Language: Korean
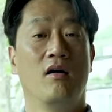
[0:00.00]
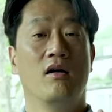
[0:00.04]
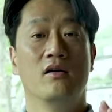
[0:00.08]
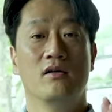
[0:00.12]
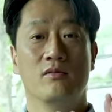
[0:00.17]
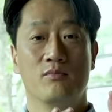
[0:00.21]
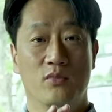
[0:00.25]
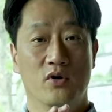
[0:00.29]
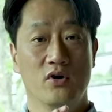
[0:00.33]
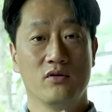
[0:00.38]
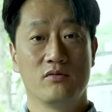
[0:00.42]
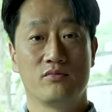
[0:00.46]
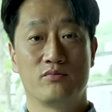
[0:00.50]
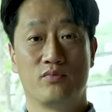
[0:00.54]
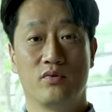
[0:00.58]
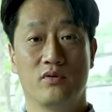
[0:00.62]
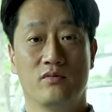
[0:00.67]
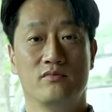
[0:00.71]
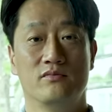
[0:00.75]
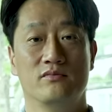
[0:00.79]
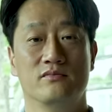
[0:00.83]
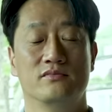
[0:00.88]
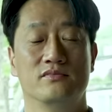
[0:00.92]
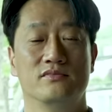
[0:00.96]
뭐
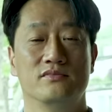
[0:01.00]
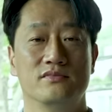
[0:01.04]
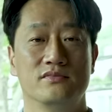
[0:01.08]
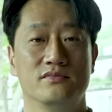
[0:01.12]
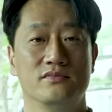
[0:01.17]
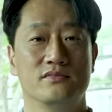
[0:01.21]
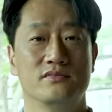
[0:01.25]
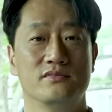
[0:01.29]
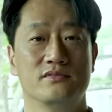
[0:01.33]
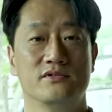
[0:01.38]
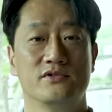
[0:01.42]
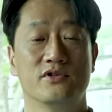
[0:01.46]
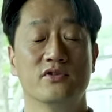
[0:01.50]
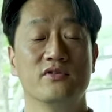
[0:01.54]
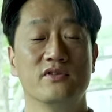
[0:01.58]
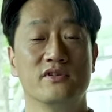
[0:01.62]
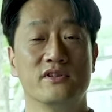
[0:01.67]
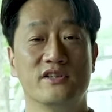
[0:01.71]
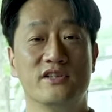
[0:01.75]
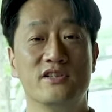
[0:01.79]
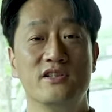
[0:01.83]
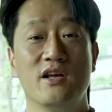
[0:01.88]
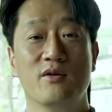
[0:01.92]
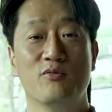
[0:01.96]
저는 이제
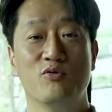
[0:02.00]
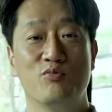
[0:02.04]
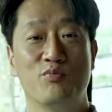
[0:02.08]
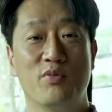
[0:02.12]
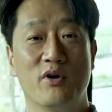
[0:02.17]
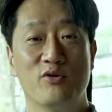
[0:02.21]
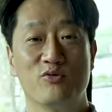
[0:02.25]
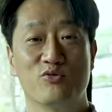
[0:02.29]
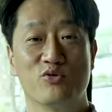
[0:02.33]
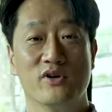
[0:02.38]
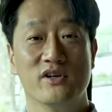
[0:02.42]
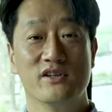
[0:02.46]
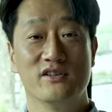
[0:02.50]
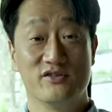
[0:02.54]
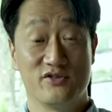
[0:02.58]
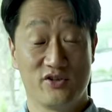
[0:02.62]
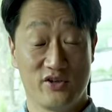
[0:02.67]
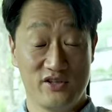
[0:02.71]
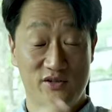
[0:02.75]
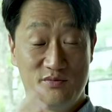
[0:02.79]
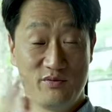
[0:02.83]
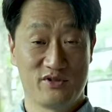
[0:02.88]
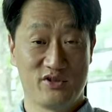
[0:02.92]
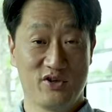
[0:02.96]
시내 물방울 좋아해서 저희
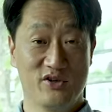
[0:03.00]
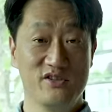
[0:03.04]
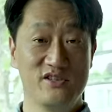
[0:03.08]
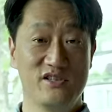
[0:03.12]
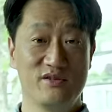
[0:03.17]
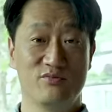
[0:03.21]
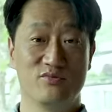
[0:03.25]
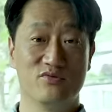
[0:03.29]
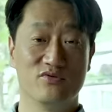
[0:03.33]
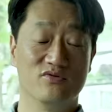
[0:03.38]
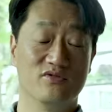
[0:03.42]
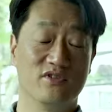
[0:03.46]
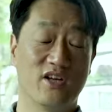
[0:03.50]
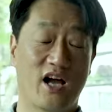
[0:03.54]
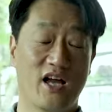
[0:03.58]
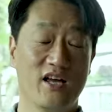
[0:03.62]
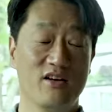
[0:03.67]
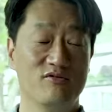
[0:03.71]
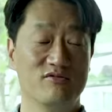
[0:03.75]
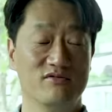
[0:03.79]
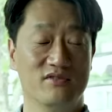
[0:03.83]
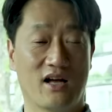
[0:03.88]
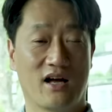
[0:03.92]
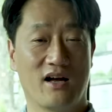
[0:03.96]
집에 전집으로 다
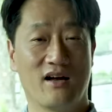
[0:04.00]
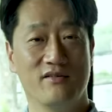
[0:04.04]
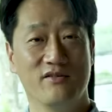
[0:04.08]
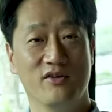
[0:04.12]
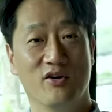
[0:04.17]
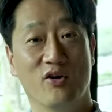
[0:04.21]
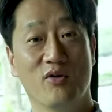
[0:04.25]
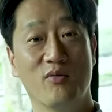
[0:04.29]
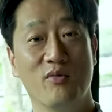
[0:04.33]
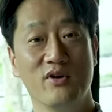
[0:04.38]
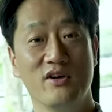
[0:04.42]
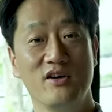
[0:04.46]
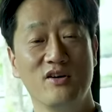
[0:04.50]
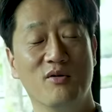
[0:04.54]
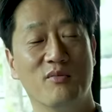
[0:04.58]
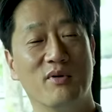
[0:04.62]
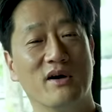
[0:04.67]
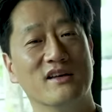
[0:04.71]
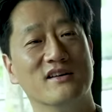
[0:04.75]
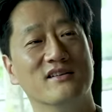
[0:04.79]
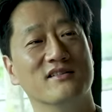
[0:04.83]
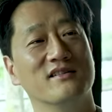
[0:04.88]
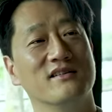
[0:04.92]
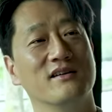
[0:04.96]
있고 다 여러 번
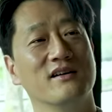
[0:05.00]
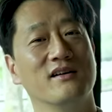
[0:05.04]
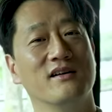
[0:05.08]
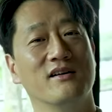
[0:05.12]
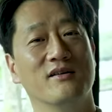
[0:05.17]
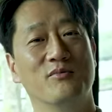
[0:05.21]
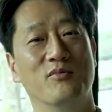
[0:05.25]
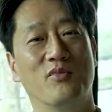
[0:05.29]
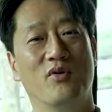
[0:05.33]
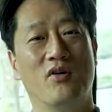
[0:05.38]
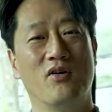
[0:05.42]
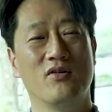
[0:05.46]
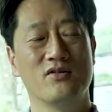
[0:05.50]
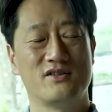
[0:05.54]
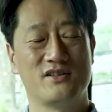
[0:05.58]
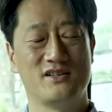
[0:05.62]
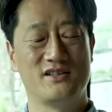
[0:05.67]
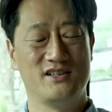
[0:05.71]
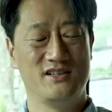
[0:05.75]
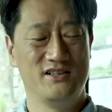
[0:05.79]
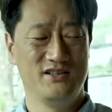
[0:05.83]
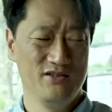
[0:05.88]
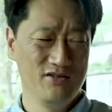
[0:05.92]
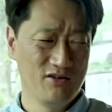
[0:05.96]
읽어봤는데 뭐
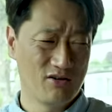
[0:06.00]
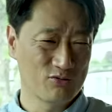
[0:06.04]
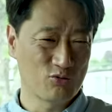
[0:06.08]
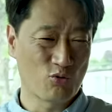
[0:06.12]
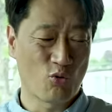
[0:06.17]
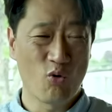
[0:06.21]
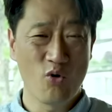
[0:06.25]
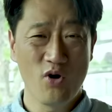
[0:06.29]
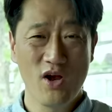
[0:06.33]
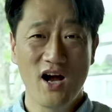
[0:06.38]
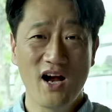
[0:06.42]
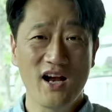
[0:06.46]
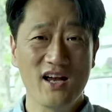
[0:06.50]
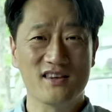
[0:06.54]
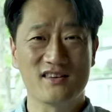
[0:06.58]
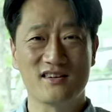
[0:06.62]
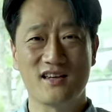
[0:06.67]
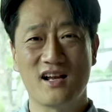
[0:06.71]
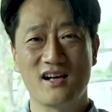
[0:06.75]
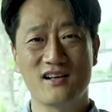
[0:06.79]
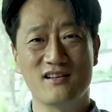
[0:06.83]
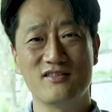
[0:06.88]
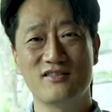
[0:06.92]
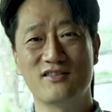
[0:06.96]
지역 토양에
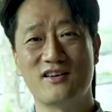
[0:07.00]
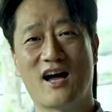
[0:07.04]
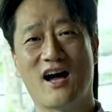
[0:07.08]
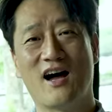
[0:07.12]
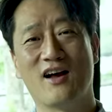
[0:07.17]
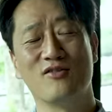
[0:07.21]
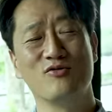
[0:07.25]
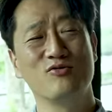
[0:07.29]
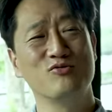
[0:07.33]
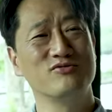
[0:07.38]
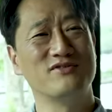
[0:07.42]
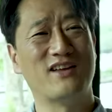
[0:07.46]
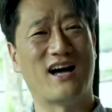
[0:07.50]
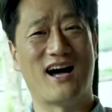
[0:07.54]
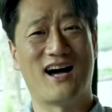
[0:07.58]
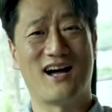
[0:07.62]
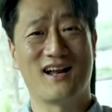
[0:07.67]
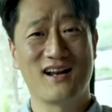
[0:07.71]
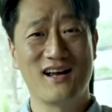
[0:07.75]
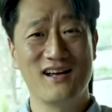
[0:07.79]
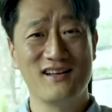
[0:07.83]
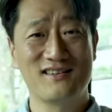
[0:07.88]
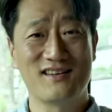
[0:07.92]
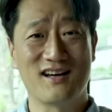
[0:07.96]
따라서 다르고
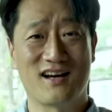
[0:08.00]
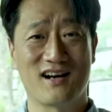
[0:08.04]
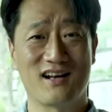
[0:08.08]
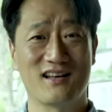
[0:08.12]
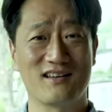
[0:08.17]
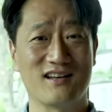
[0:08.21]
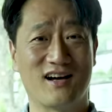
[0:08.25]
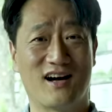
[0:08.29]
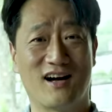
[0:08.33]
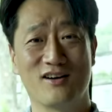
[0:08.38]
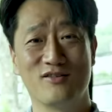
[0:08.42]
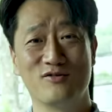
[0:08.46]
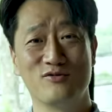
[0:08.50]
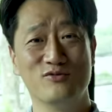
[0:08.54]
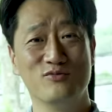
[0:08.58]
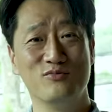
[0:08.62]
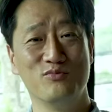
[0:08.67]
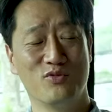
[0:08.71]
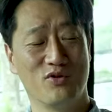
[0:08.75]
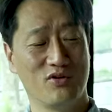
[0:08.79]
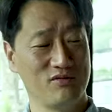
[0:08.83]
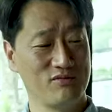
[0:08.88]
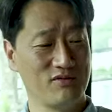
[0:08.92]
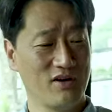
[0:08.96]
나라에 따라 다르고
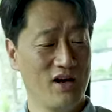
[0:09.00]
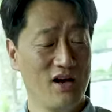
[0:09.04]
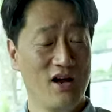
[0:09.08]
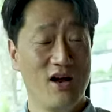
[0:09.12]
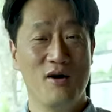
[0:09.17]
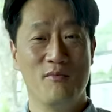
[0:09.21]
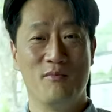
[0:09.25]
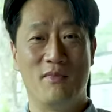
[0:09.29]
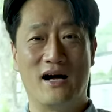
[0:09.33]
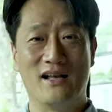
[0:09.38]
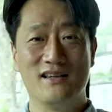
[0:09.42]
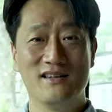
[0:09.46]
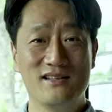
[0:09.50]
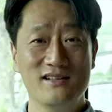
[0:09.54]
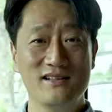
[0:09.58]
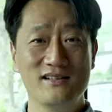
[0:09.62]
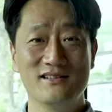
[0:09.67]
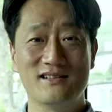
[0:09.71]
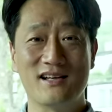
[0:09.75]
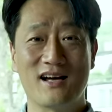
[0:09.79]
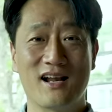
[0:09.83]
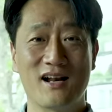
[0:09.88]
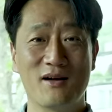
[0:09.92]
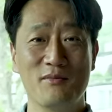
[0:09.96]
뭐 만드는
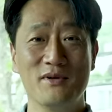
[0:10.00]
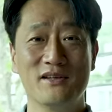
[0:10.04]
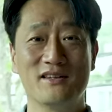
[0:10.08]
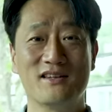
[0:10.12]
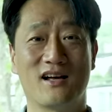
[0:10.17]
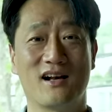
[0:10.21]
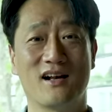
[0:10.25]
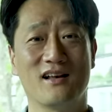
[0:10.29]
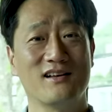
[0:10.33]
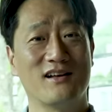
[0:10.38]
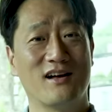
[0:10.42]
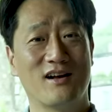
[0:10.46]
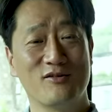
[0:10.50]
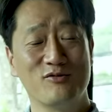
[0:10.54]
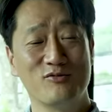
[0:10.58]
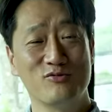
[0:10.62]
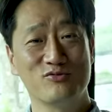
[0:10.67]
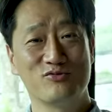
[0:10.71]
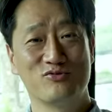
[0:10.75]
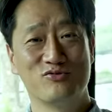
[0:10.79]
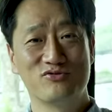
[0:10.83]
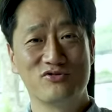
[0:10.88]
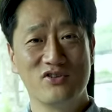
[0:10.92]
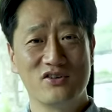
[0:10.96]
사람에 따라 다르고
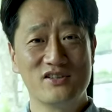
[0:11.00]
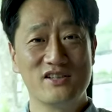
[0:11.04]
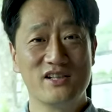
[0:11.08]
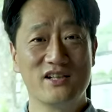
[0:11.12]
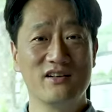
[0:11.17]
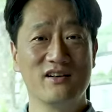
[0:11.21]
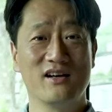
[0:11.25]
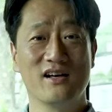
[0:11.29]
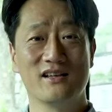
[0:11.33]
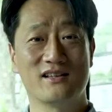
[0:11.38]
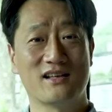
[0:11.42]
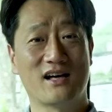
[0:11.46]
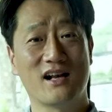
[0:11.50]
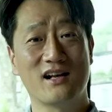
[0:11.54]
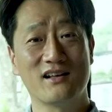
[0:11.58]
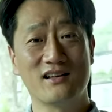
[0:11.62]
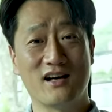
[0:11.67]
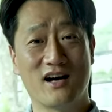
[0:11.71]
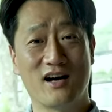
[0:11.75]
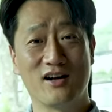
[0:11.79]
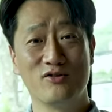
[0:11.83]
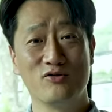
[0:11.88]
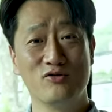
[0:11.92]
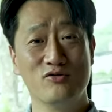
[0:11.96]
숙성시키는 거에 따라
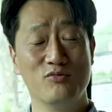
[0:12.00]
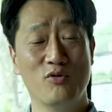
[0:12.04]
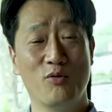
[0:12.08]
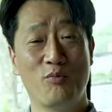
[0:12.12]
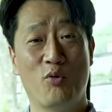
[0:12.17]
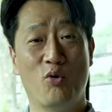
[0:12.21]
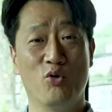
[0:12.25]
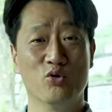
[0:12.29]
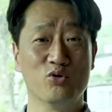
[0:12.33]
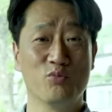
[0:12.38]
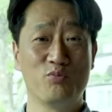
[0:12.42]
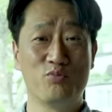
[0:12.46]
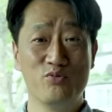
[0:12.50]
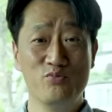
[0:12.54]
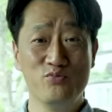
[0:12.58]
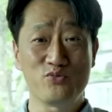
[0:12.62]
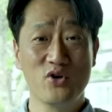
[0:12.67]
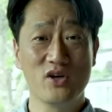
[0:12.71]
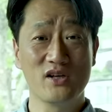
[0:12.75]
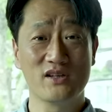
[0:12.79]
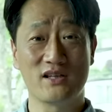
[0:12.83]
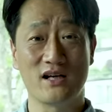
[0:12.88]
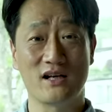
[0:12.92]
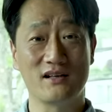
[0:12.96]
다르고 뭐 포도
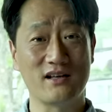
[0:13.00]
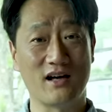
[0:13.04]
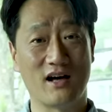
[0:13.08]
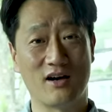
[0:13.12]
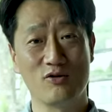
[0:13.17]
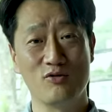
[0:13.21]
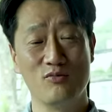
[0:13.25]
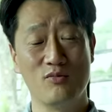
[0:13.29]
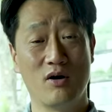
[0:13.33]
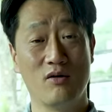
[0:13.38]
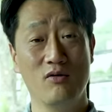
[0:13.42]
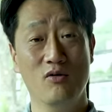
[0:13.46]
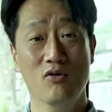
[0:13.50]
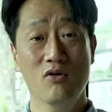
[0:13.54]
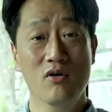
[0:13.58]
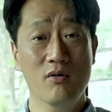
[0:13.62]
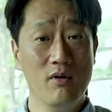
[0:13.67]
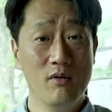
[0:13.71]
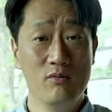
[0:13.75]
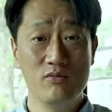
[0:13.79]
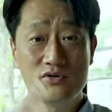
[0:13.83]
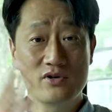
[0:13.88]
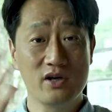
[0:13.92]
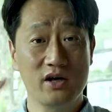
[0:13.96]
품종에 따라 다르고
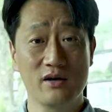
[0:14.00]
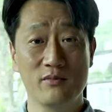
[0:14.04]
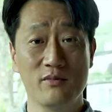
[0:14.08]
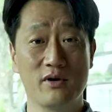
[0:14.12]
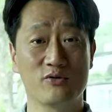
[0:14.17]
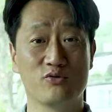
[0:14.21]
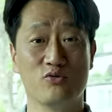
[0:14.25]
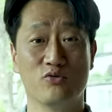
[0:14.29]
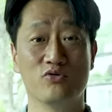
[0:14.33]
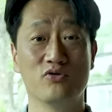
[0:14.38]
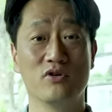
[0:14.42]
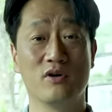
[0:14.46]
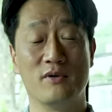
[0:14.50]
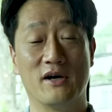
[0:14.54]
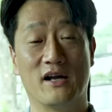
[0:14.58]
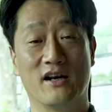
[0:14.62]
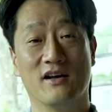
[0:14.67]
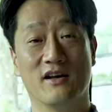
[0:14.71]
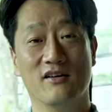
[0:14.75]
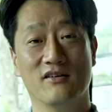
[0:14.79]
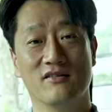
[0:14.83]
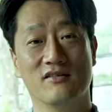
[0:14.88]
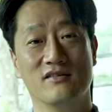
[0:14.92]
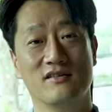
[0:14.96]
어마무시하게 막 종류가
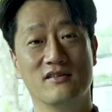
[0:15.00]
많아요.